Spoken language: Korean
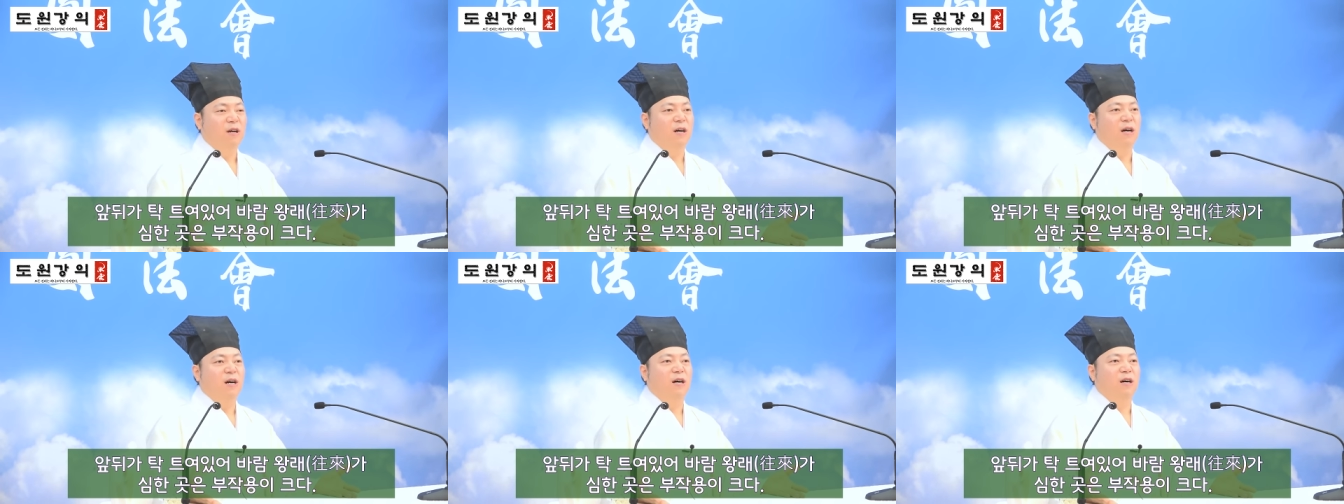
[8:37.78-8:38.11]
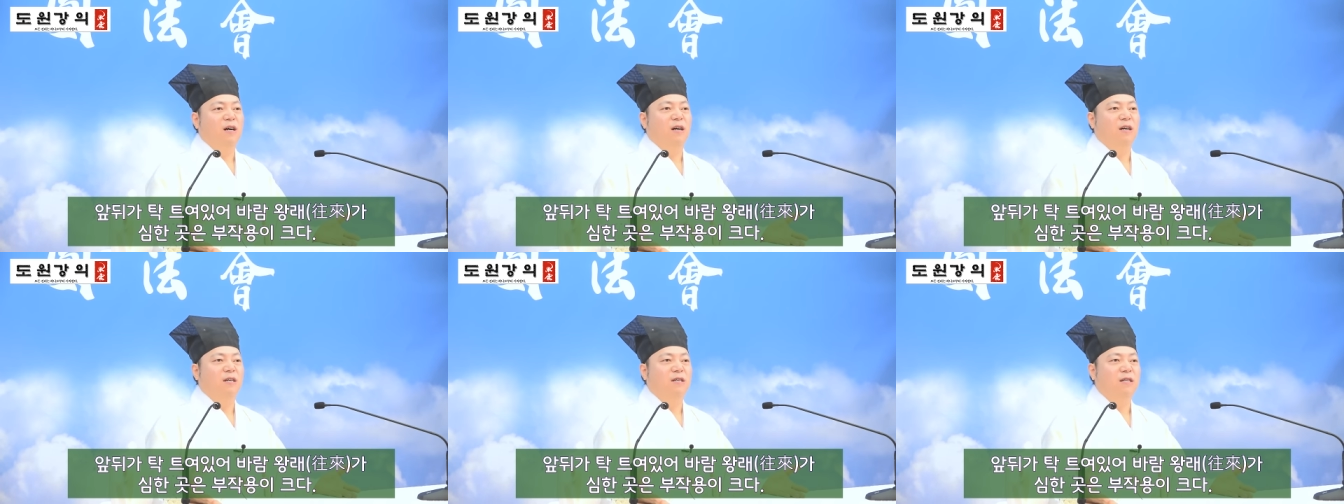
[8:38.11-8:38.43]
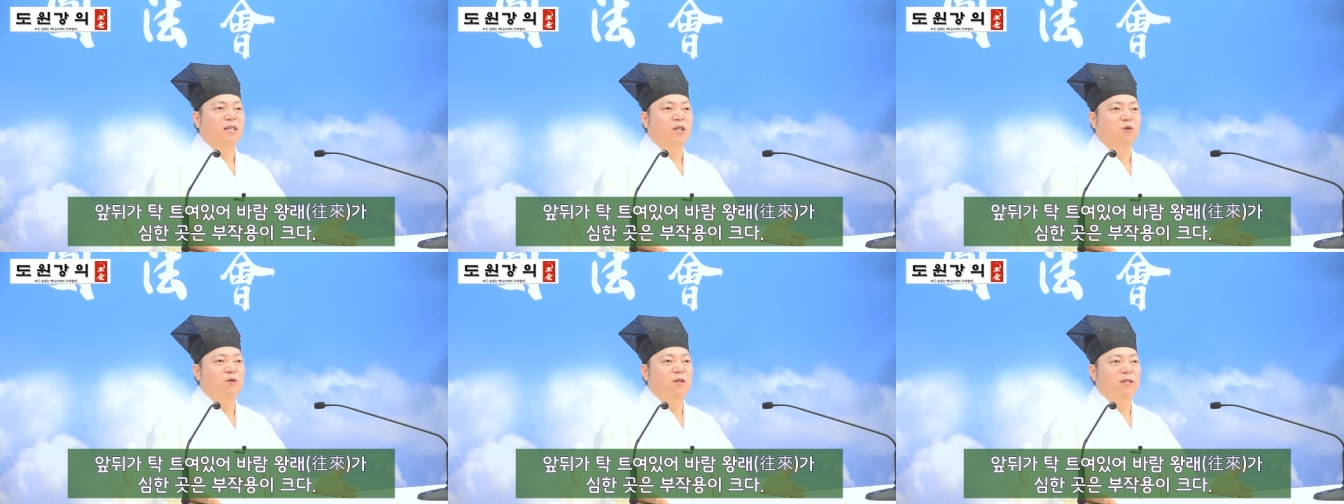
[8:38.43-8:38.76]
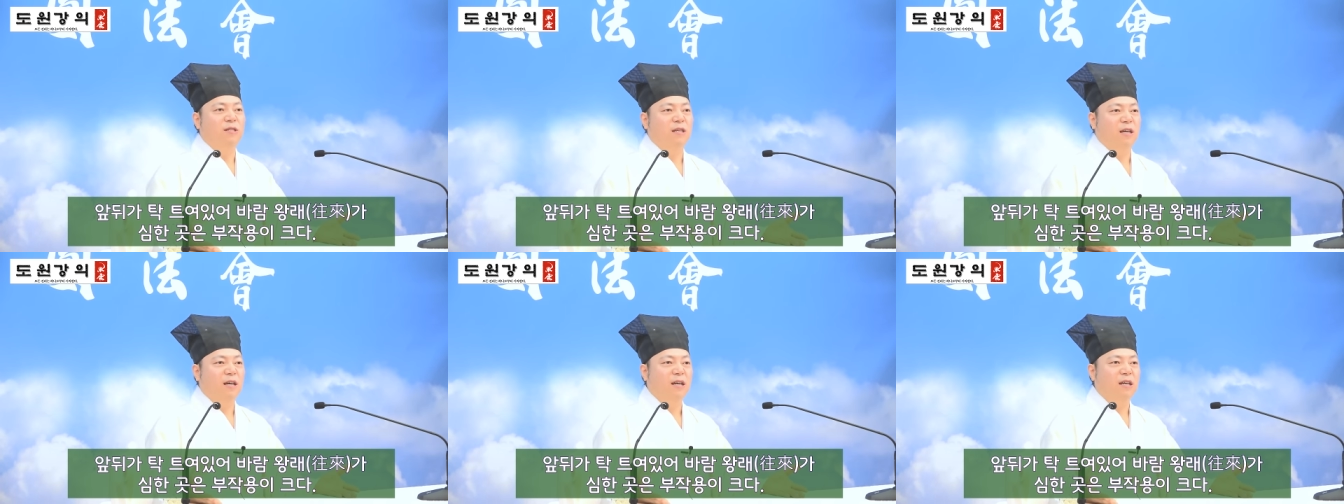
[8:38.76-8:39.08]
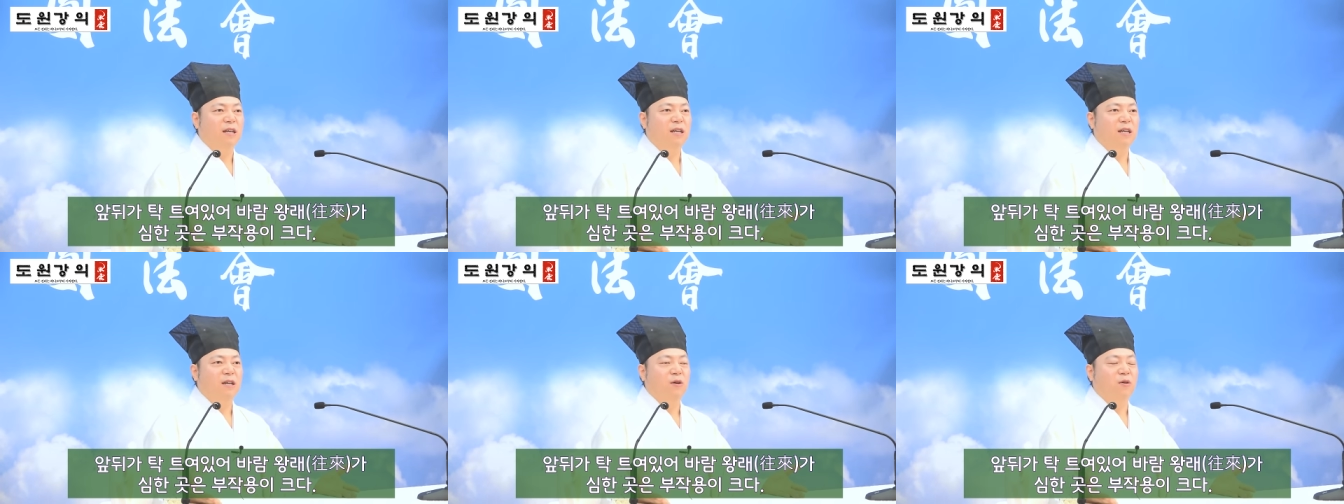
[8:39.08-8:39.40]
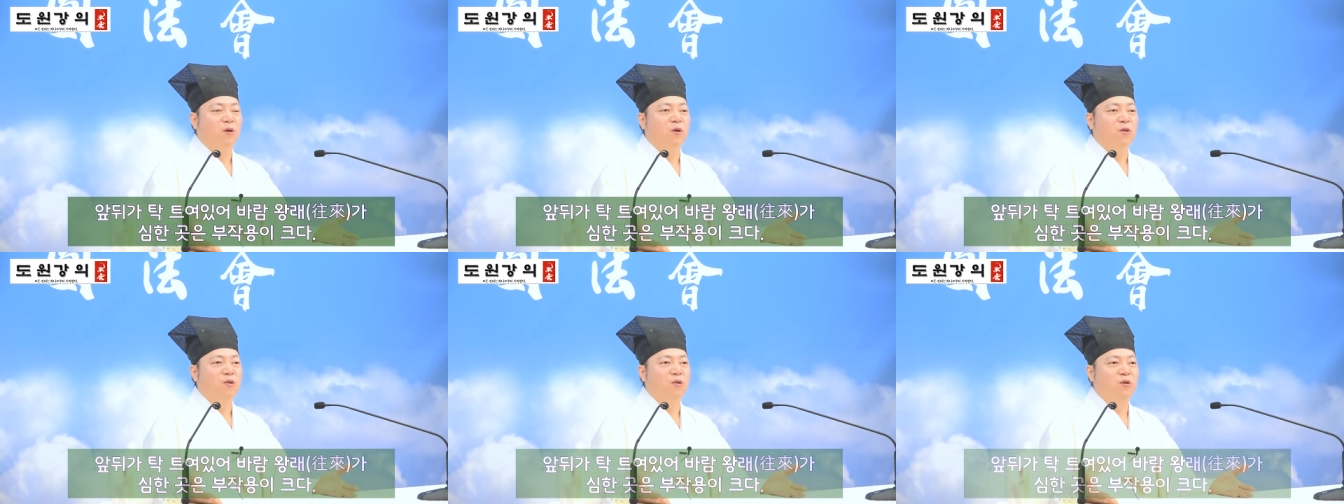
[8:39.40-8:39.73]
아, 그리고 이제
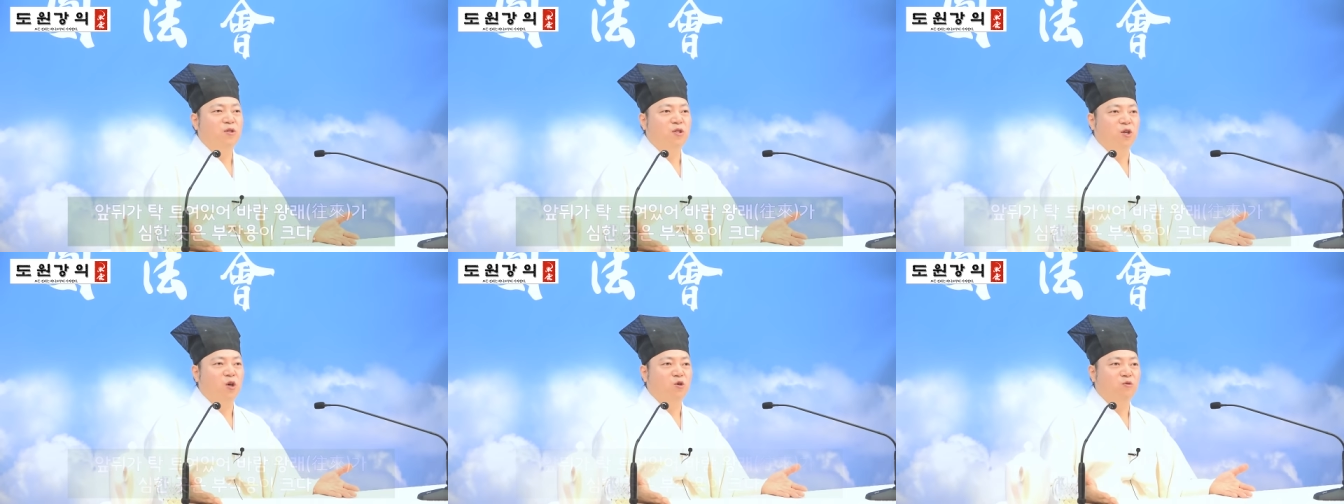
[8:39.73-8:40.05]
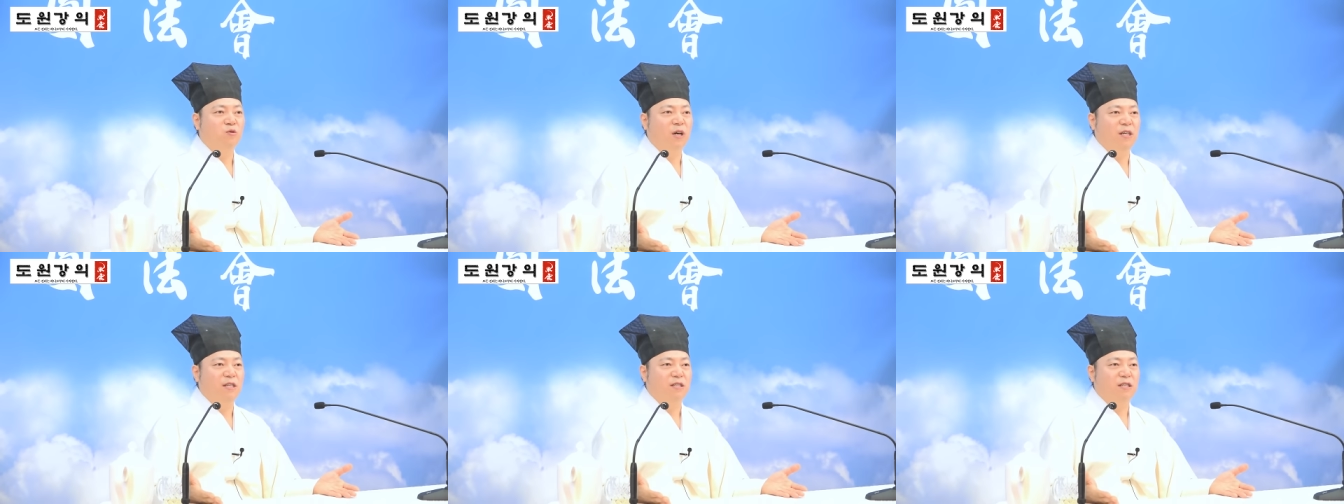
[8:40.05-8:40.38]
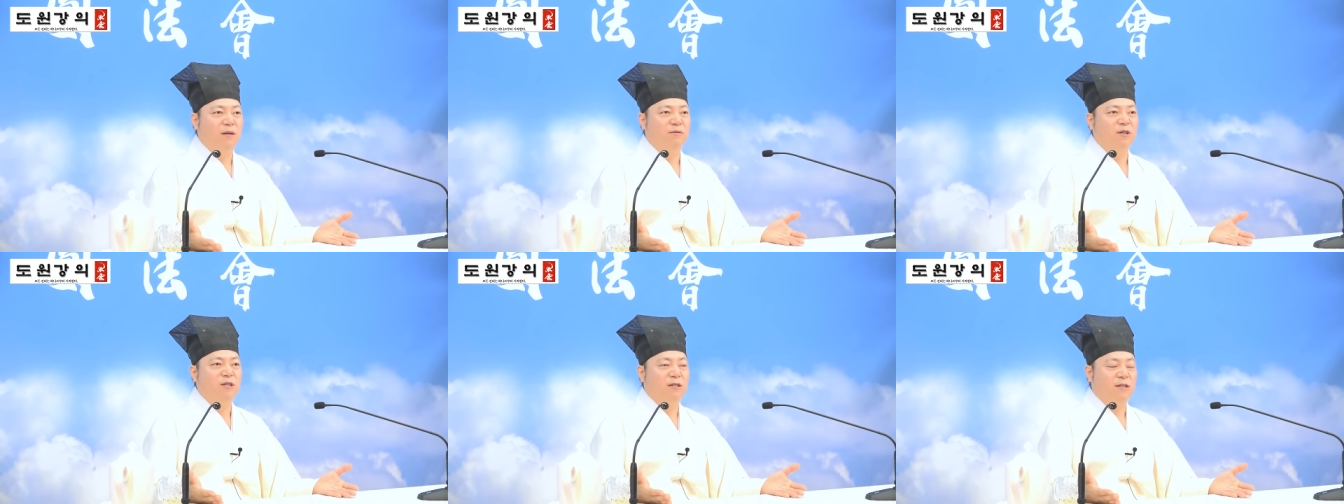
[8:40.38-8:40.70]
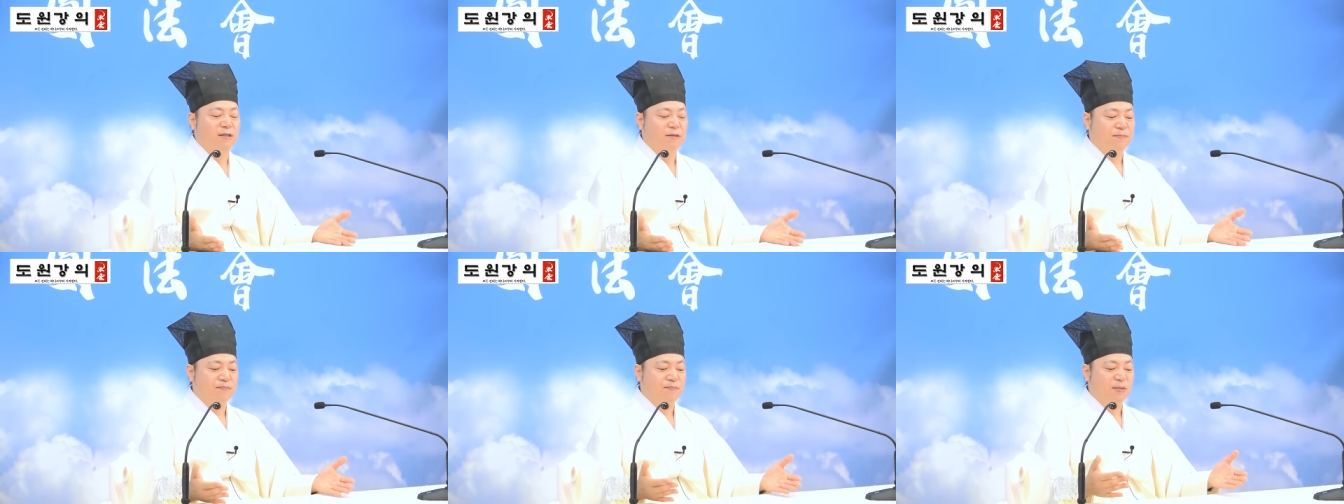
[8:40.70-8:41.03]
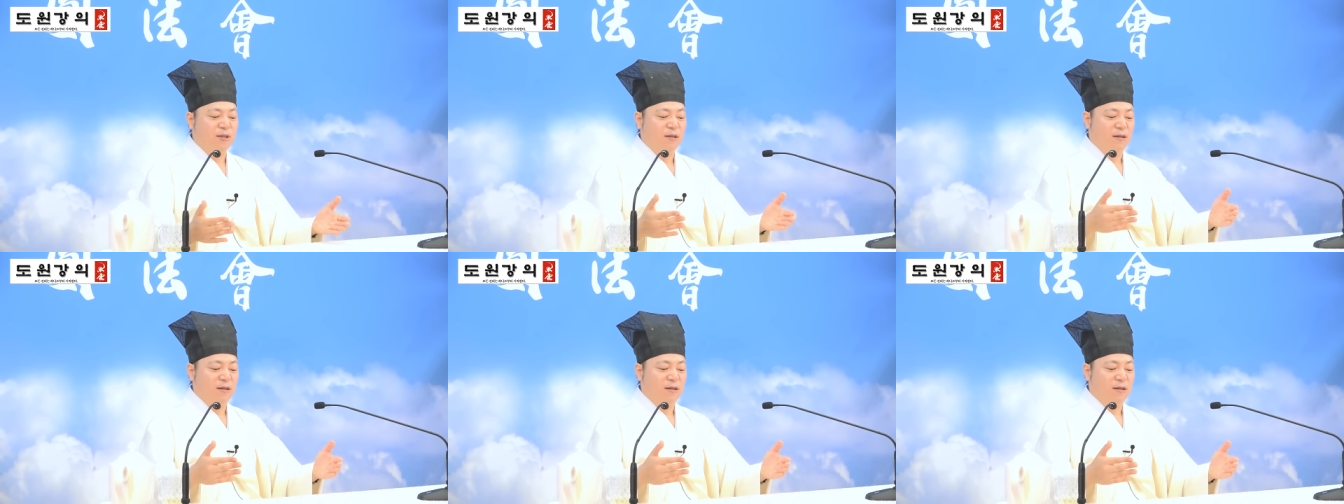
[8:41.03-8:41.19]
어떤 경우가 있냐면은